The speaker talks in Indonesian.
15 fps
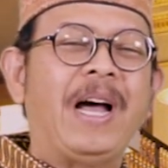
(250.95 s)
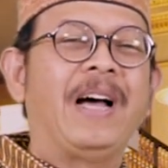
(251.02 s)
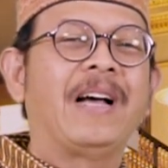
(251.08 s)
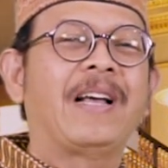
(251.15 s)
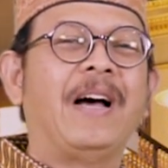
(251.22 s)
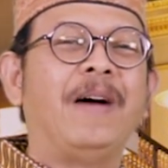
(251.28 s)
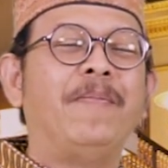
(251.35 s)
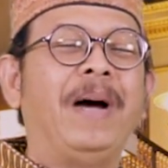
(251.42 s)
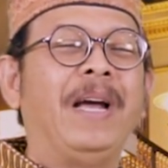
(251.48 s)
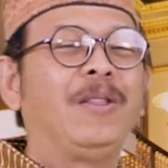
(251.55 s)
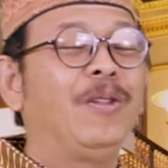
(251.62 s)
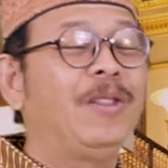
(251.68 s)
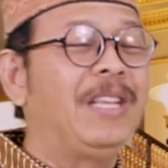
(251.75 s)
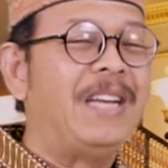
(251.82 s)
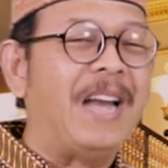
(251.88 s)
agama
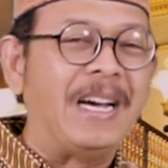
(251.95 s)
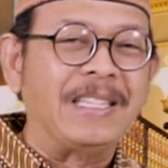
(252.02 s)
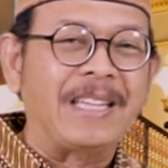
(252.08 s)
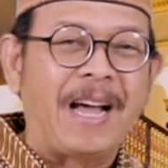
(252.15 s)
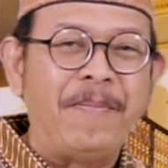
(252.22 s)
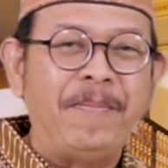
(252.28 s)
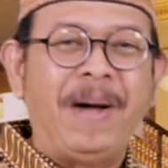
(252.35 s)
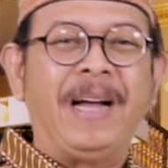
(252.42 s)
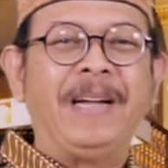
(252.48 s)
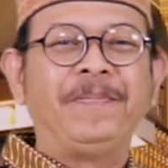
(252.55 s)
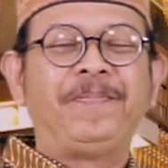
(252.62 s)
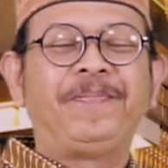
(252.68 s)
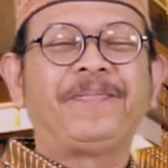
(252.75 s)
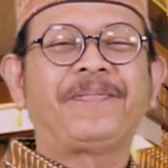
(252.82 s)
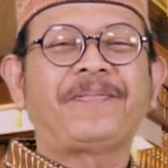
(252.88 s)
itu tidak sama.
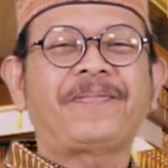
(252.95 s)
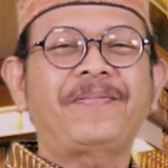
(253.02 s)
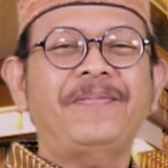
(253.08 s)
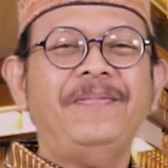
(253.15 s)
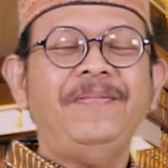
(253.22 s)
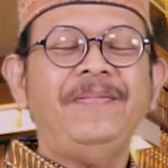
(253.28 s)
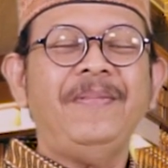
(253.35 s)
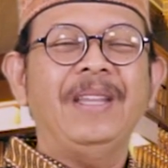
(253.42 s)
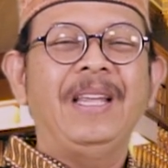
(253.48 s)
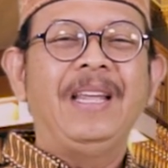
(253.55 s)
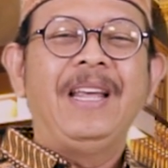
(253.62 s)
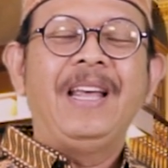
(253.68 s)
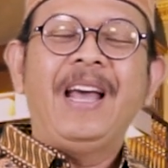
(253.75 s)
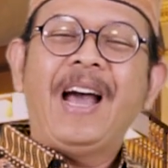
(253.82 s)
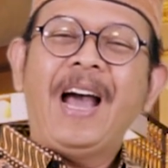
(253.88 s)

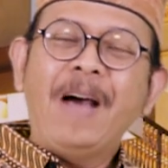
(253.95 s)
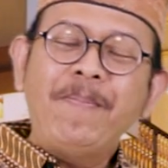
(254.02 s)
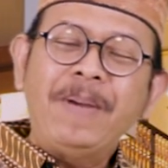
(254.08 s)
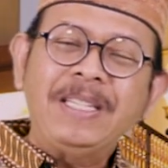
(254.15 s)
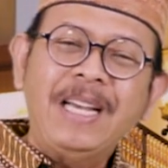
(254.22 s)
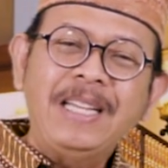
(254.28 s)
Apa